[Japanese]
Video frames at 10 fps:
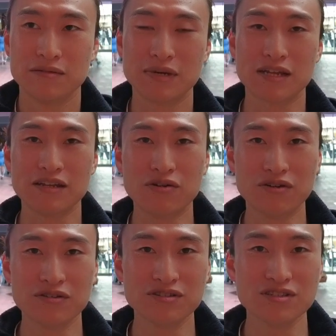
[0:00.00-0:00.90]
また日
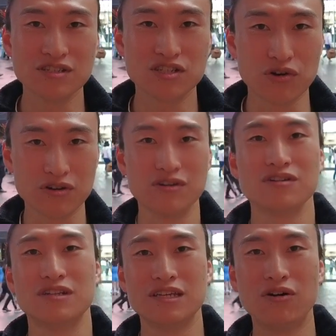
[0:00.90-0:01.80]
本
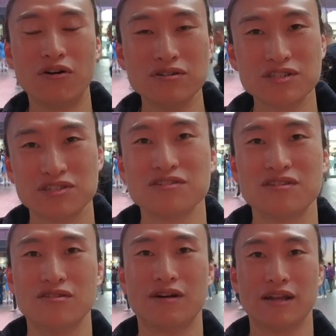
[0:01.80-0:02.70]
食日本酒っ
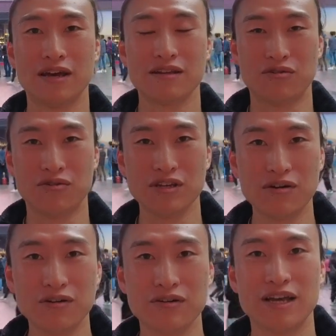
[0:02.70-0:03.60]
ていうのはねこう日
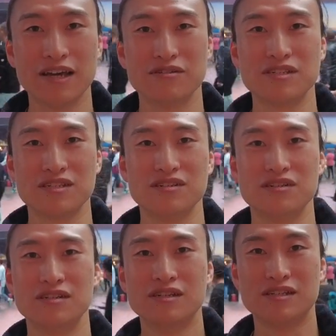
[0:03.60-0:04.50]
本を代表する
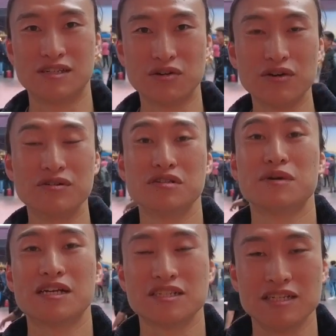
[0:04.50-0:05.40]
すごいこう素晴
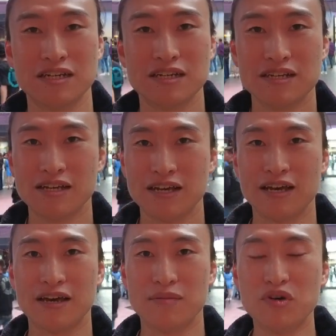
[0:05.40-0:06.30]
らしい
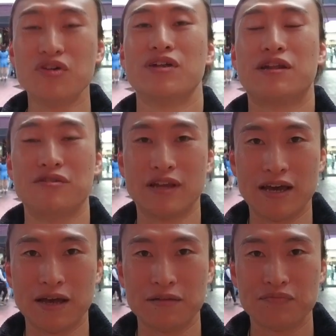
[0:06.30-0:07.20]
えー、ものなの
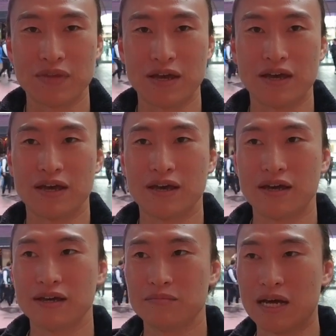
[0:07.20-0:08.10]
で、
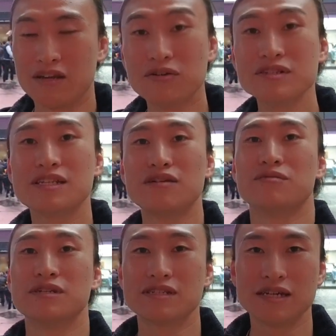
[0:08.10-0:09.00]
えー、まあ、日本政府
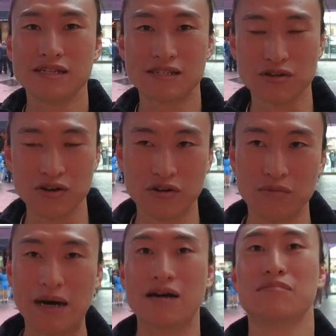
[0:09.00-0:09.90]
もですねすごいこ
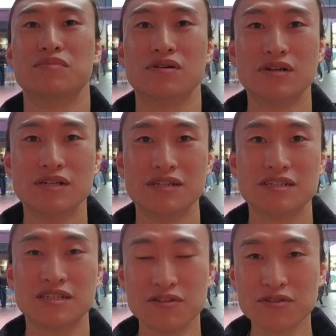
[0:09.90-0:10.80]
うバックアップ
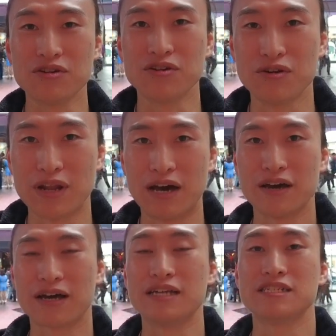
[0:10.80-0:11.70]
してるというような
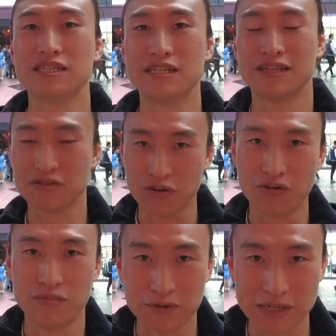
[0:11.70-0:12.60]
感じだと
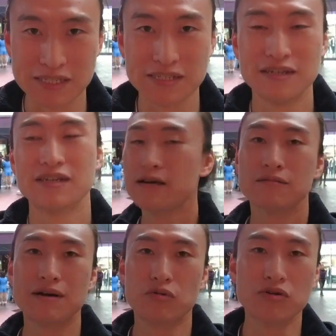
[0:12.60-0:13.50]
思います、
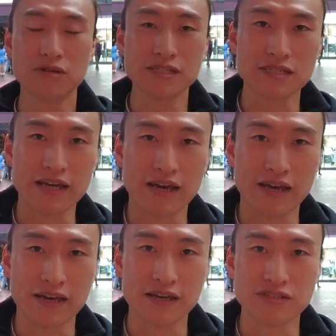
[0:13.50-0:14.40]
まあ、僕もですね、
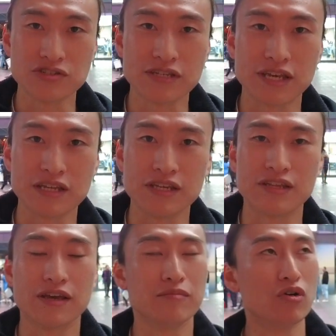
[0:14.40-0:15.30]
えー、重慶にい
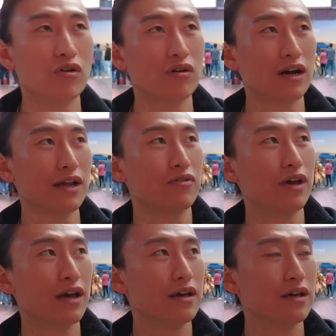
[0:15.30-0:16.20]
てもうかれこ
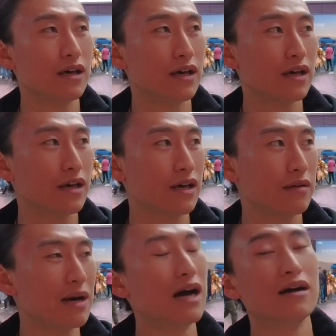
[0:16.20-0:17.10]
れ、え
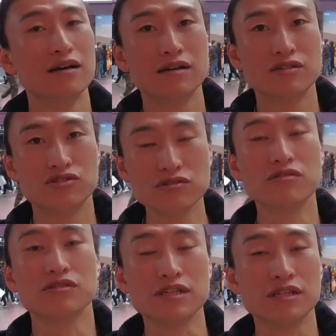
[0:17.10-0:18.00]
まあ、中
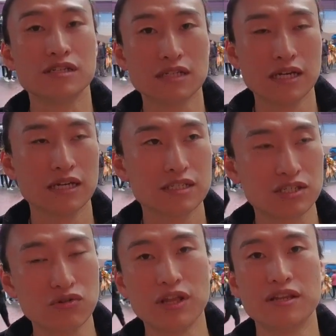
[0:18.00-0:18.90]
国にいてですね
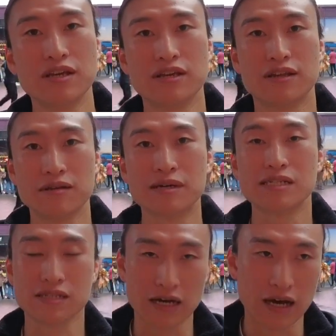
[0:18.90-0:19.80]
45年になりま
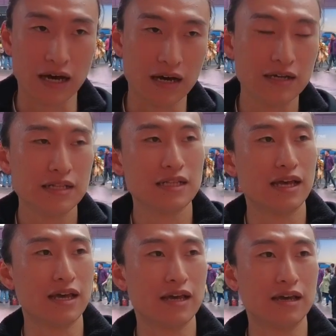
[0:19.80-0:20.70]
すが、
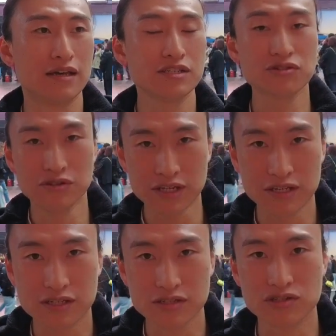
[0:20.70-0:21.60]
えー、非常に
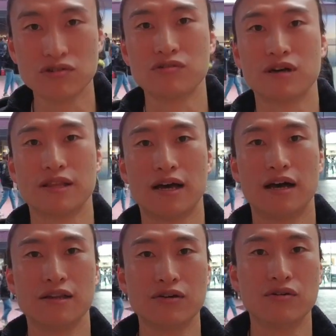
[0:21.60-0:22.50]
中国の
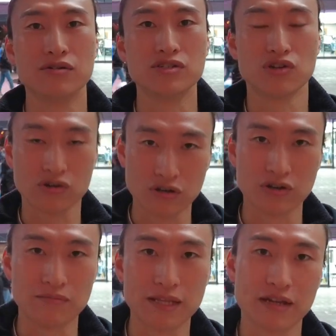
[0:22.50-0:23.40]
方日本
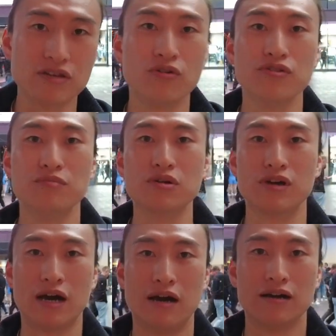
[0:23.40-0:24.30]
食また日本の文
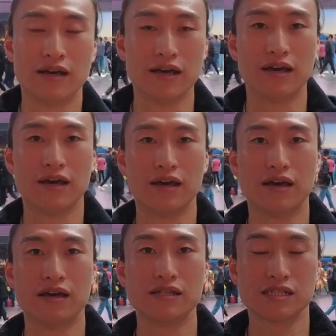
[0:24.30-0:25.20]
化、
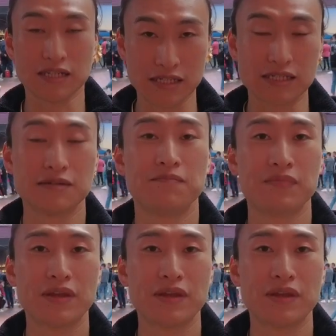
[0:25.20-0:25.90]
えー、好きです